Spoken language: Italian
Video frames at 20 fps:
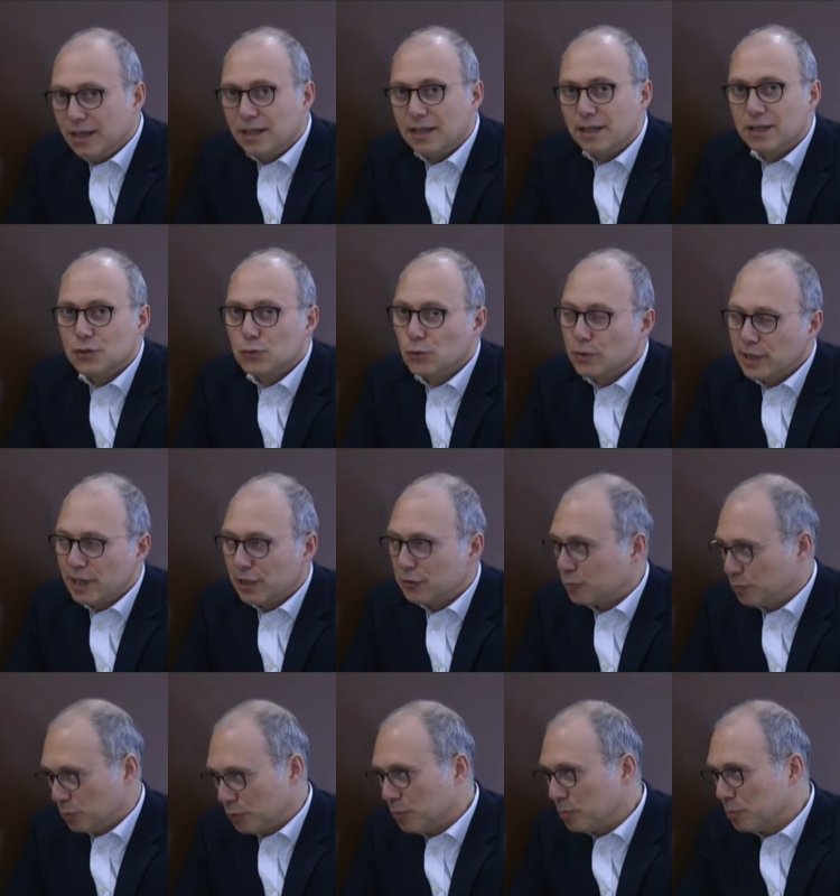Il risultato
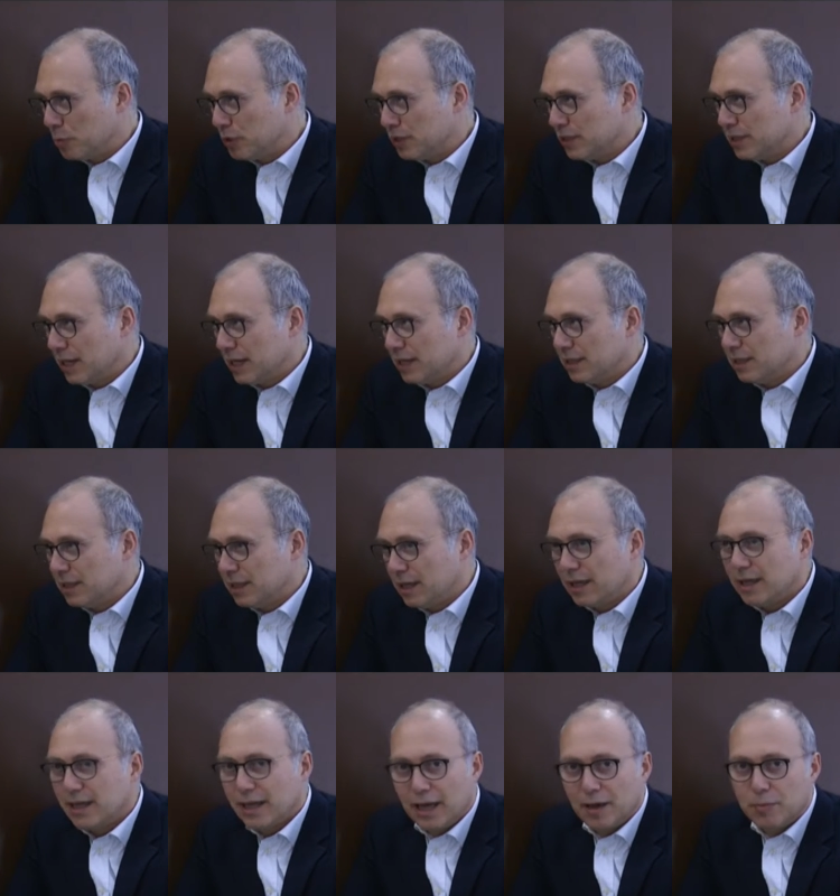più importante è
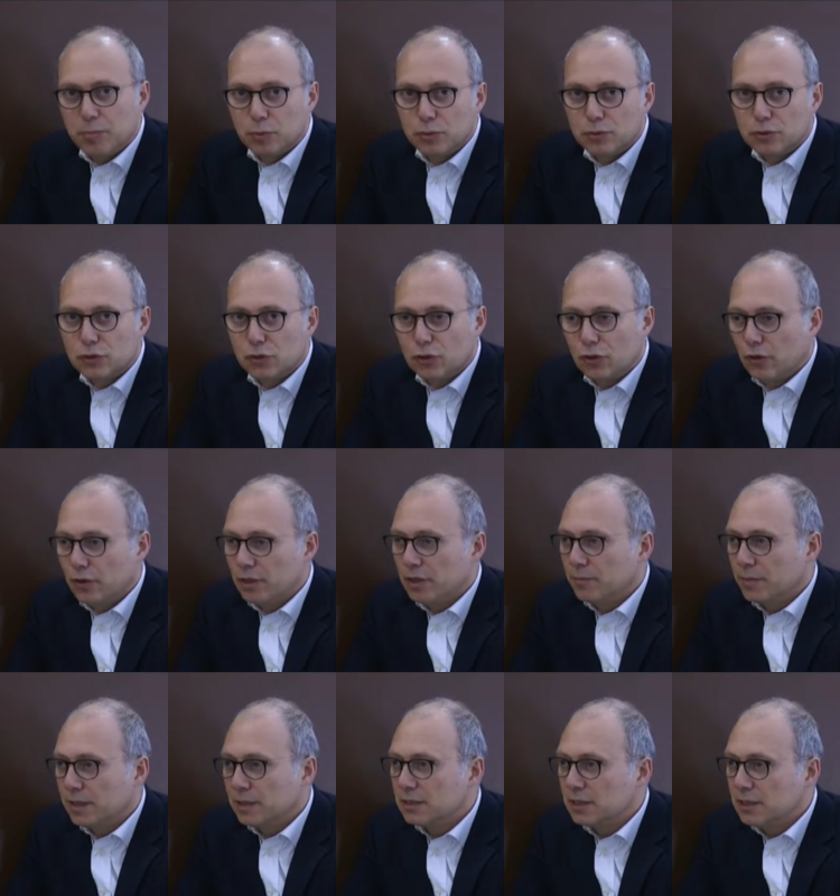che appunto il
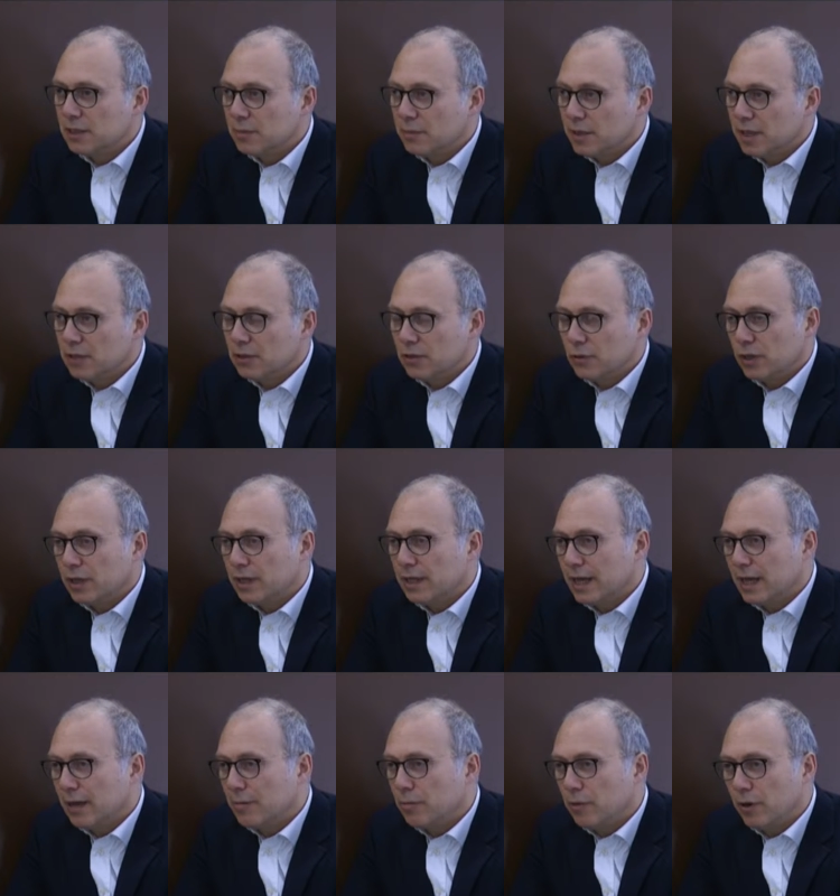mantenimento in
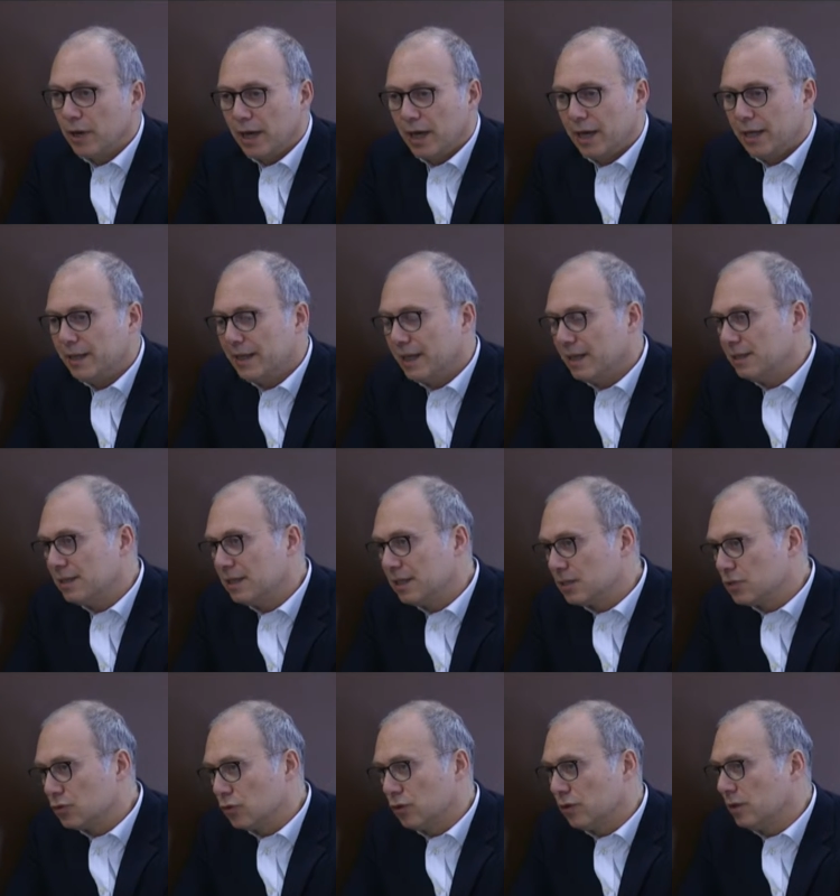capo agli enti
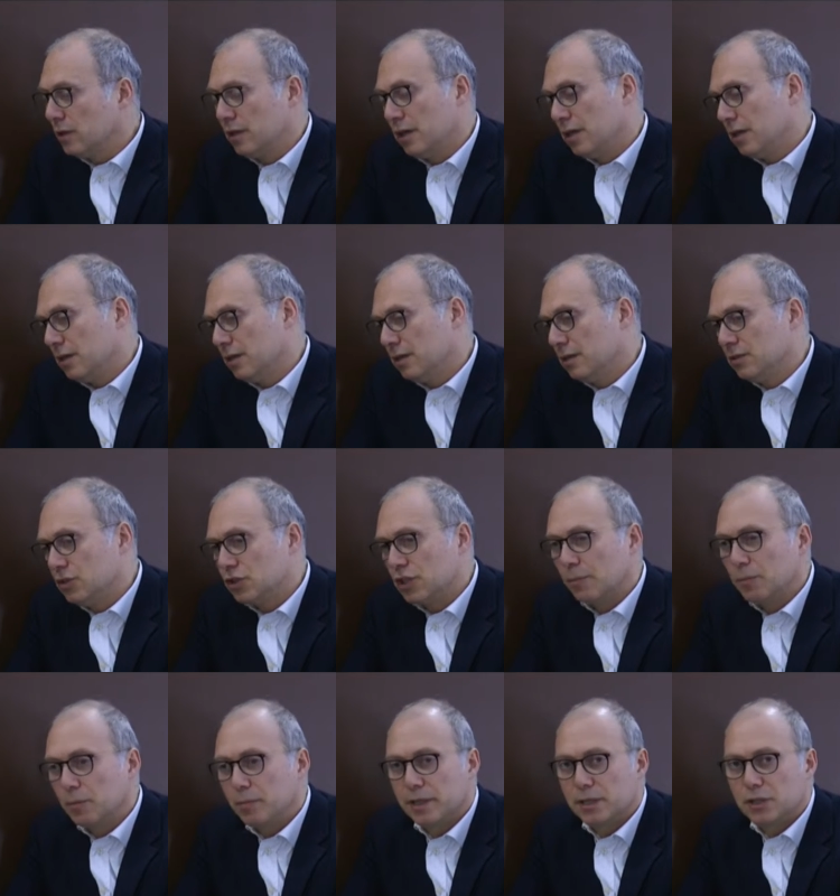so, eh,
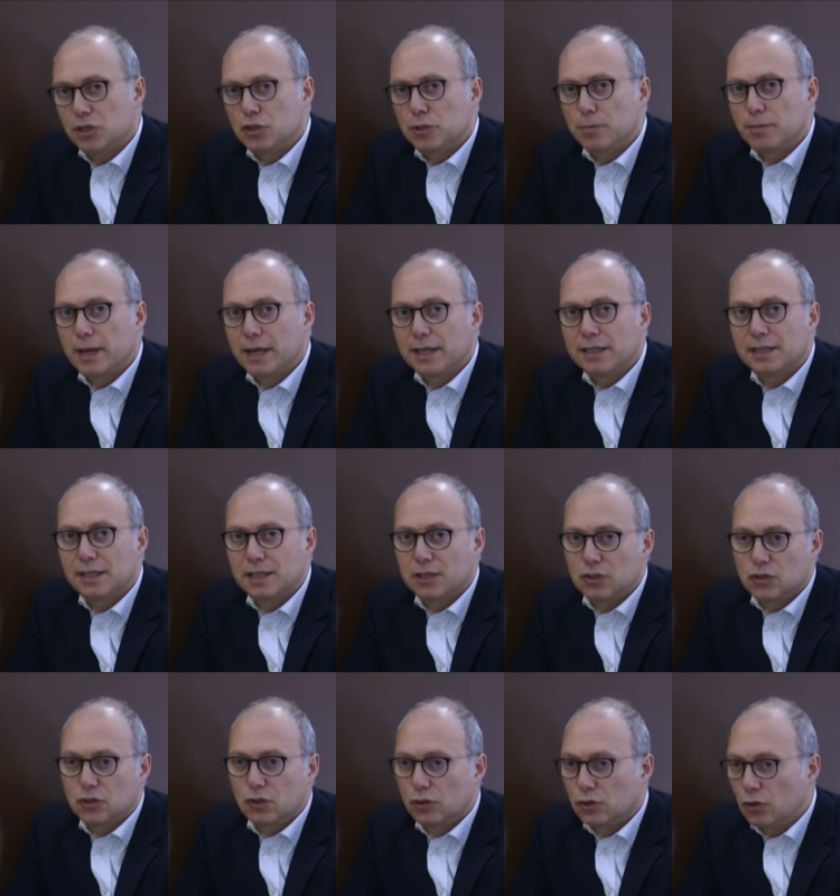diciamo partecipanti che
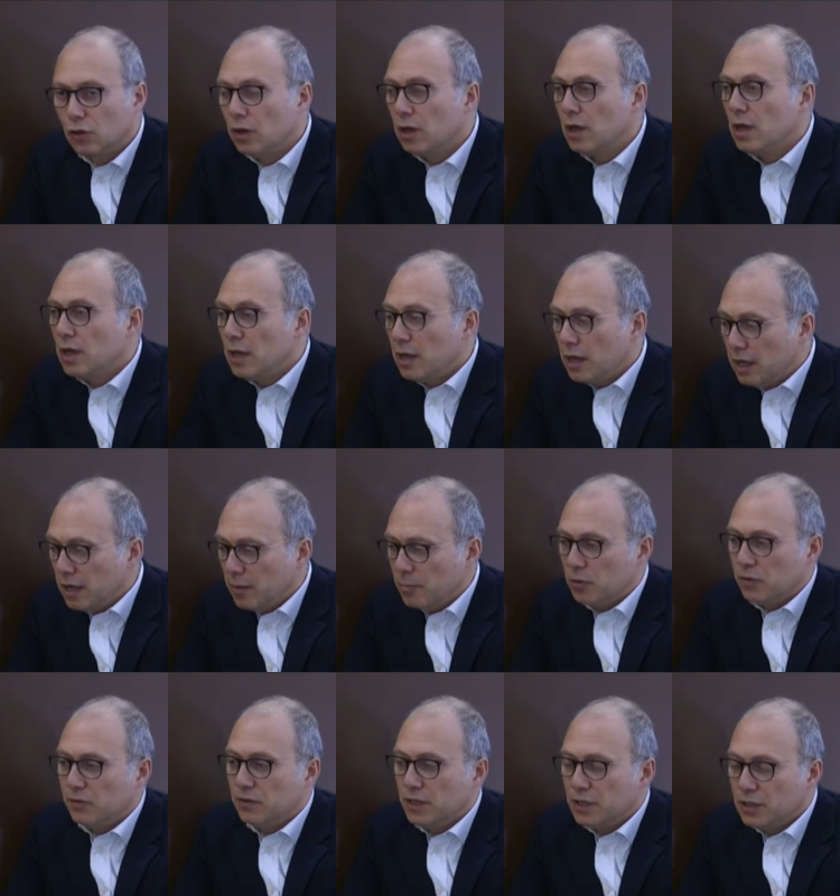sono eh,
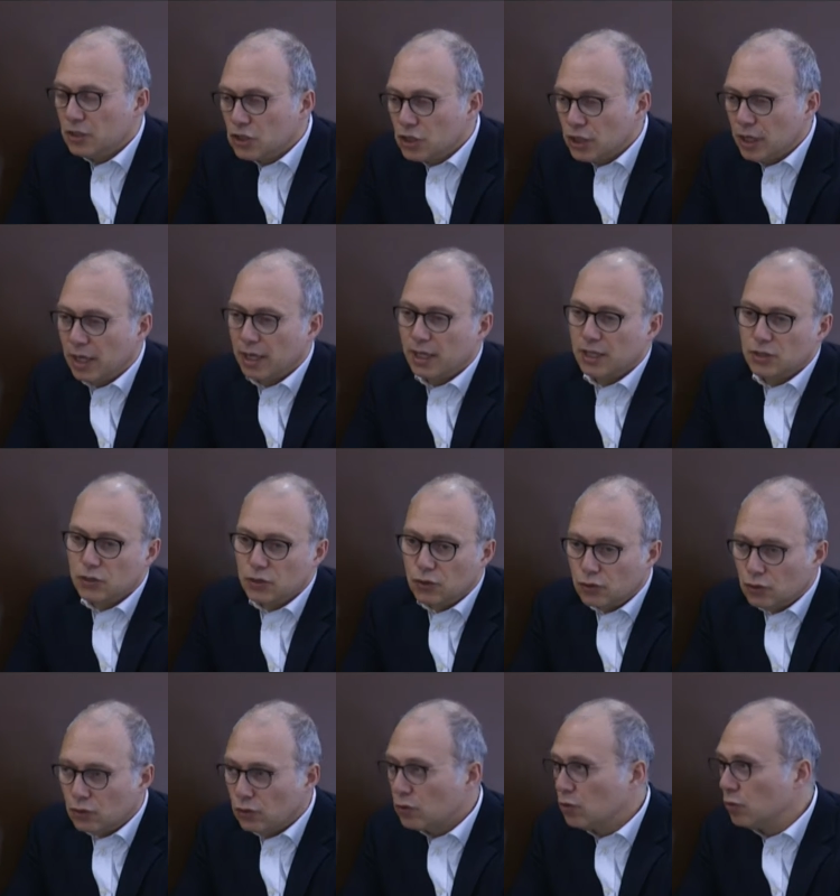provincia, che
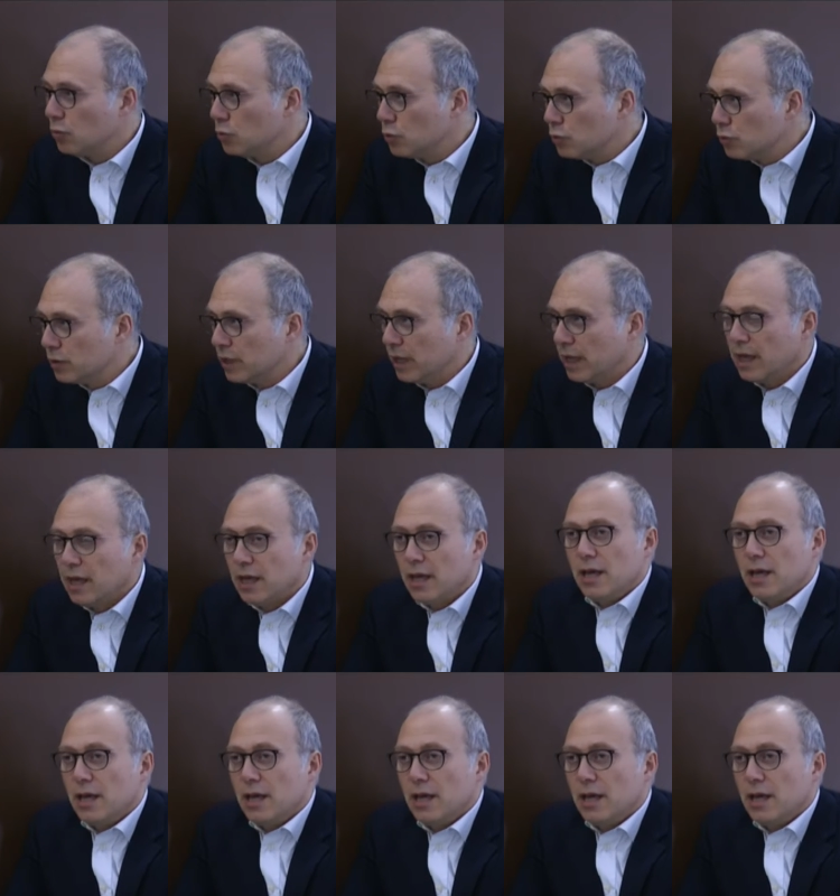sono comune,